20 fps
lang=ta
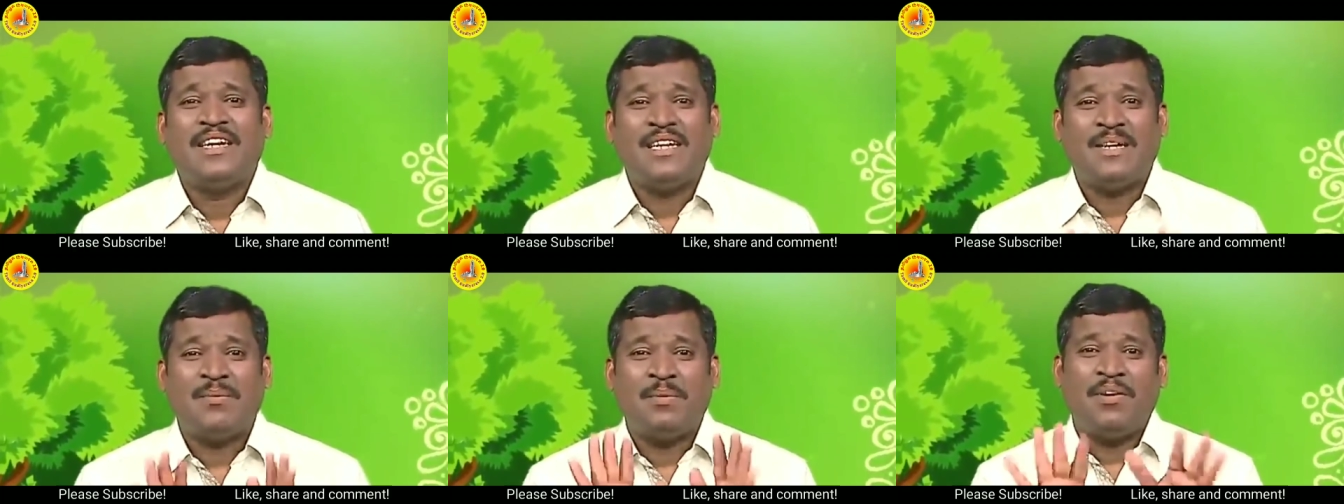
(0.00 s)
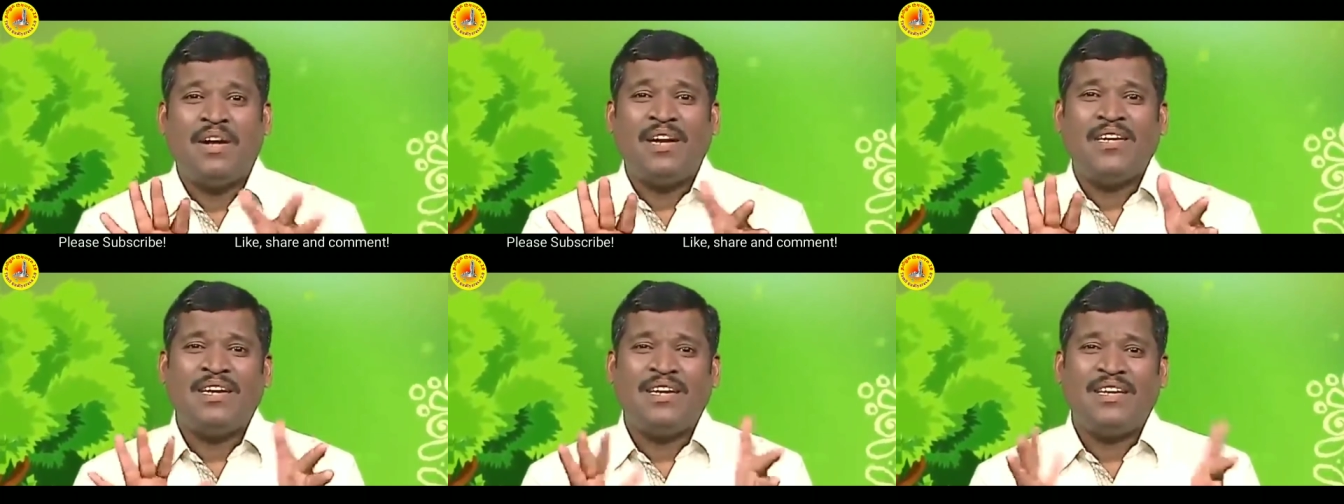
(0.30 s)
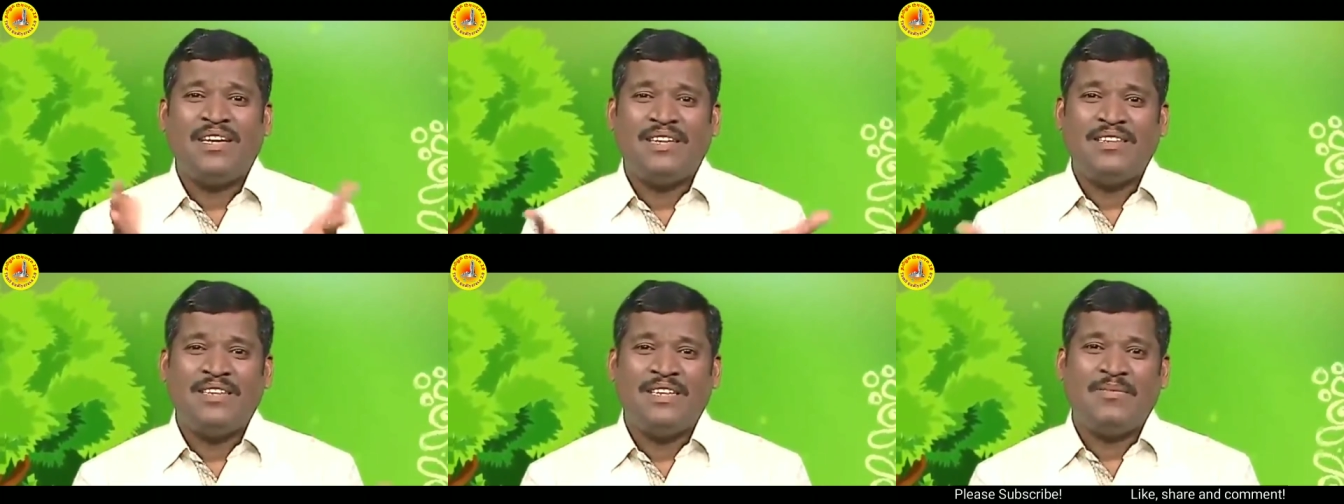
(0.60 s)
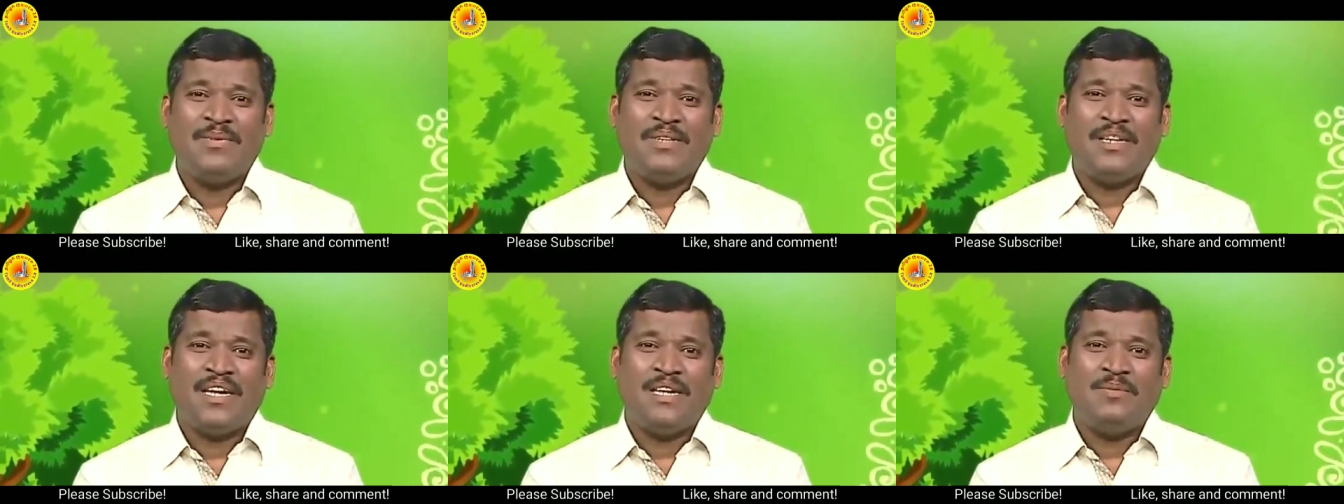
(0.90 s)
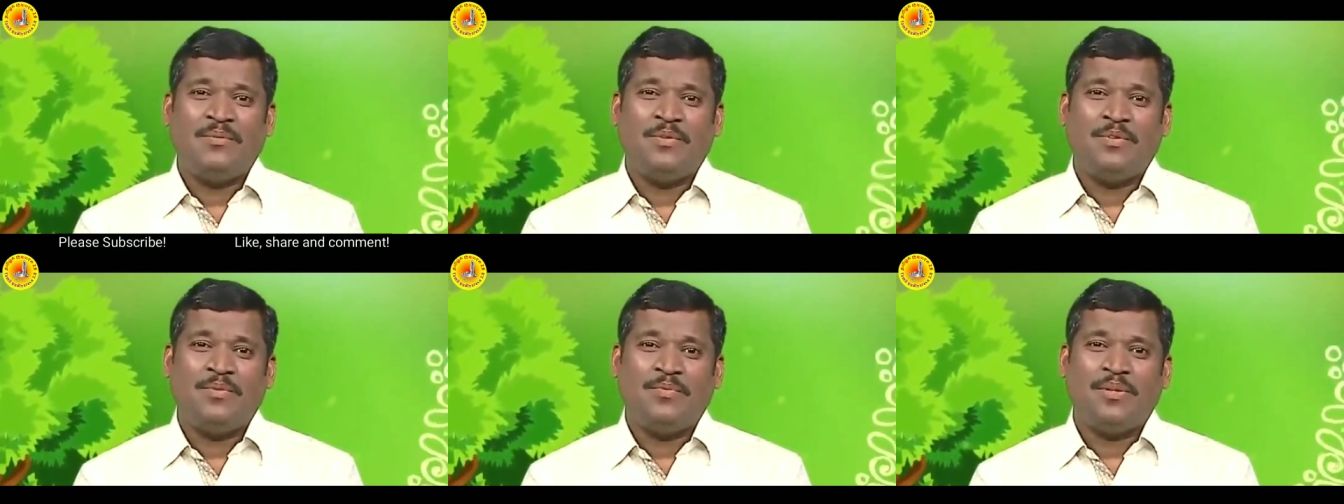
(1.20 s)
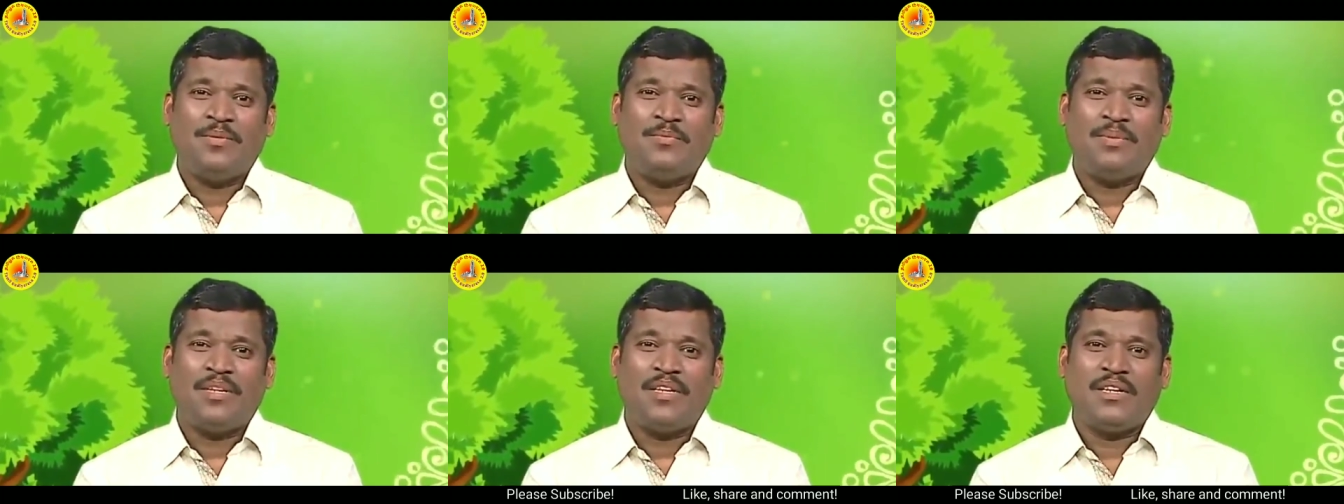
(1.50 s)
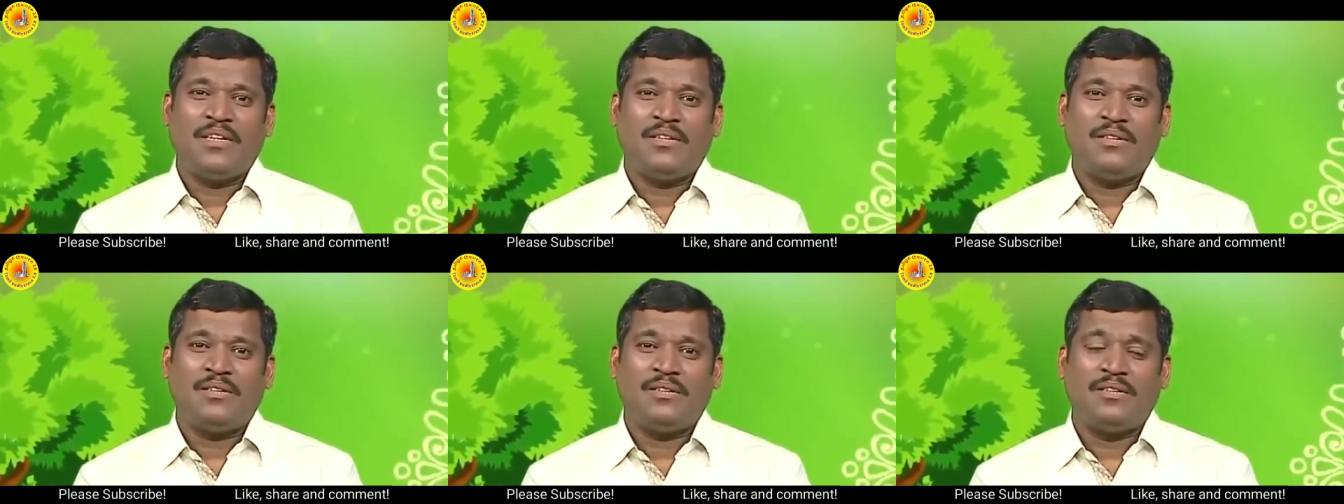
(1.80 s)
நம்ம வாழ்க்கையில் ஏன் தெரியுமா யாருமே உருப்பட
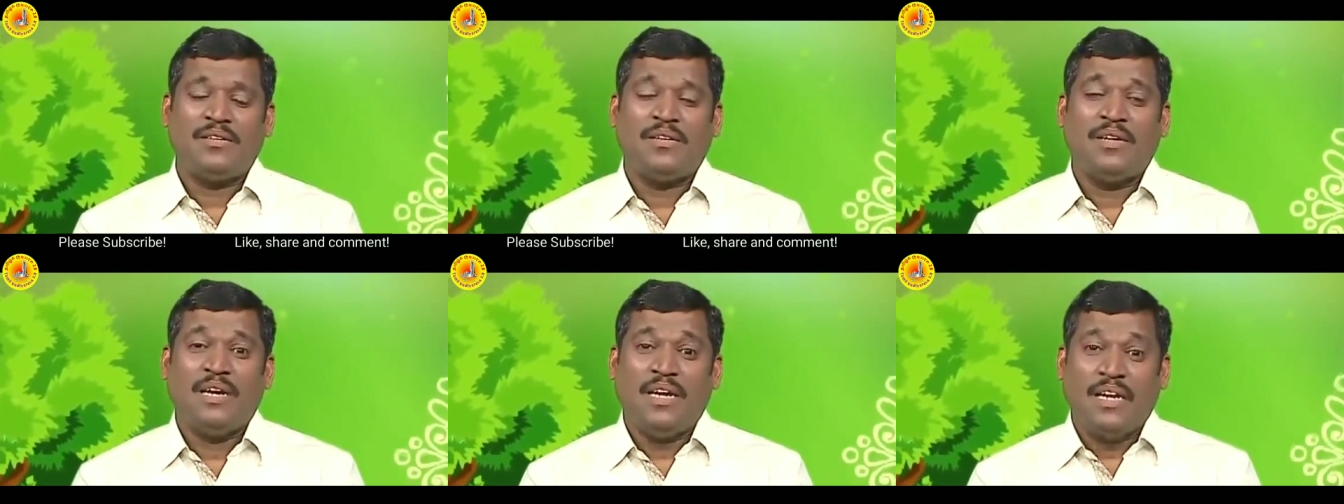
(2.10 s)
மாட்டேங்கிறோம்